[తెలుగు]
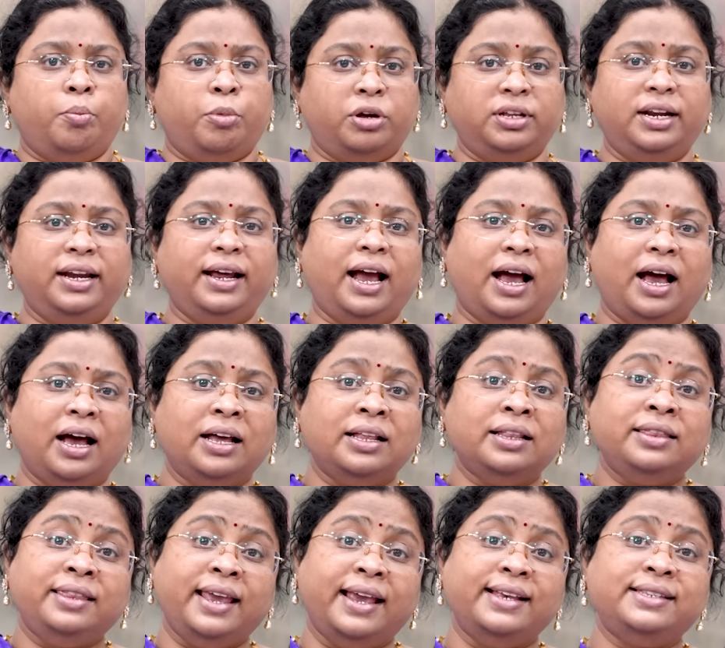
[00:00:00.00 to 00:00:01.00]
మొదటిగా
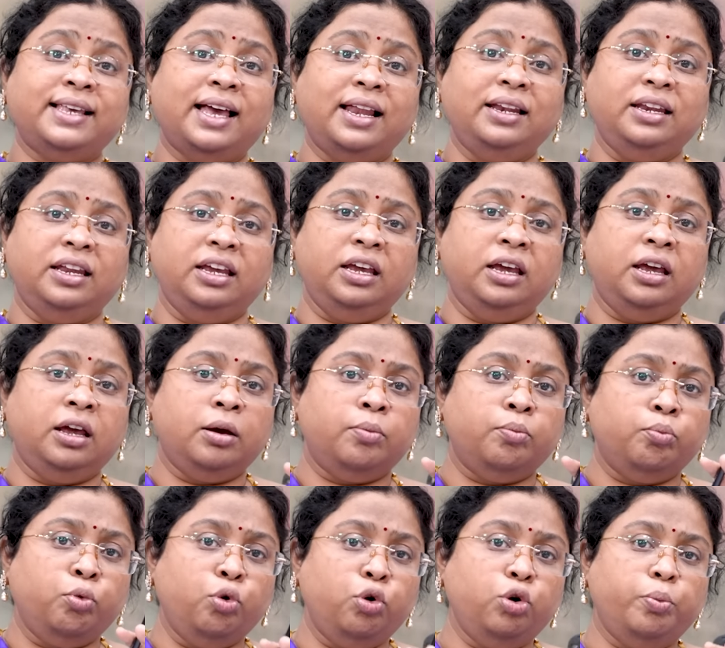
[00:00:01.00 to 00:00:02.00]
దేశాల్ని
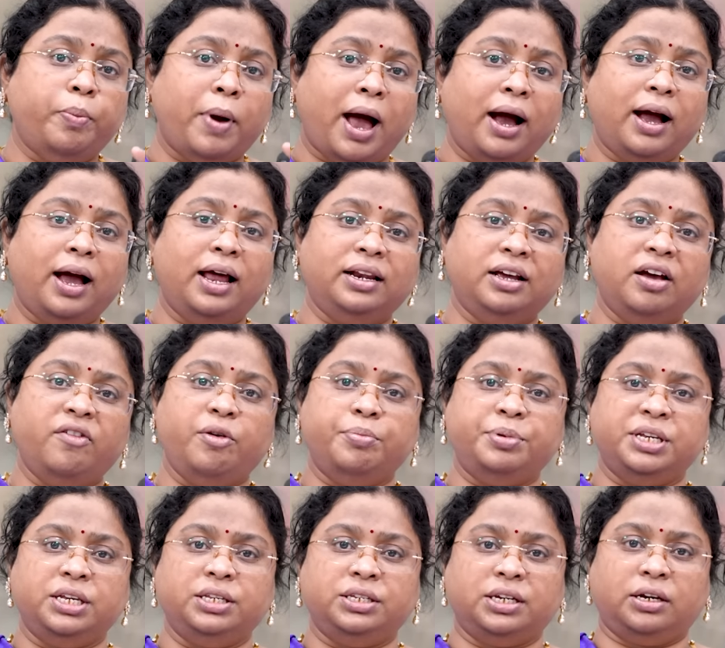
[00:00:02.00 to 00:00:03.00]
మూడు భాగాలుగా
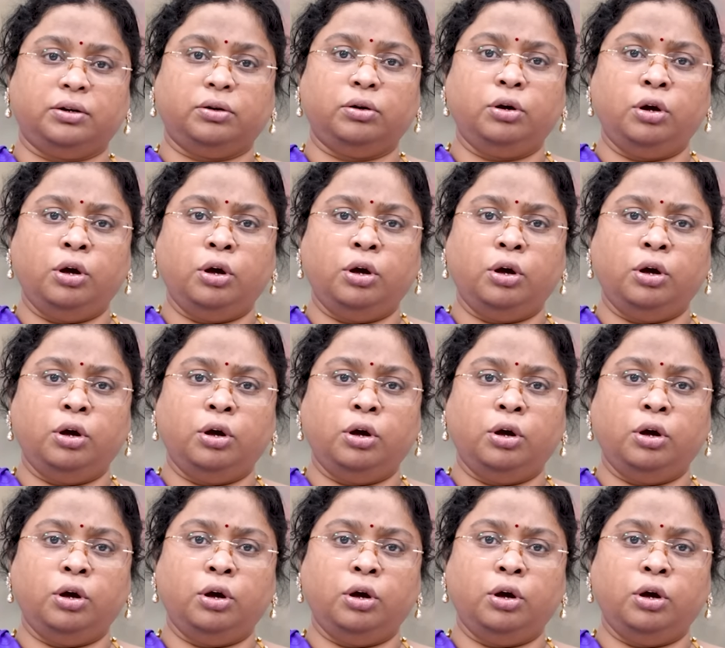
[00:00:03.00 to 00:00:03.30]
విభజించారు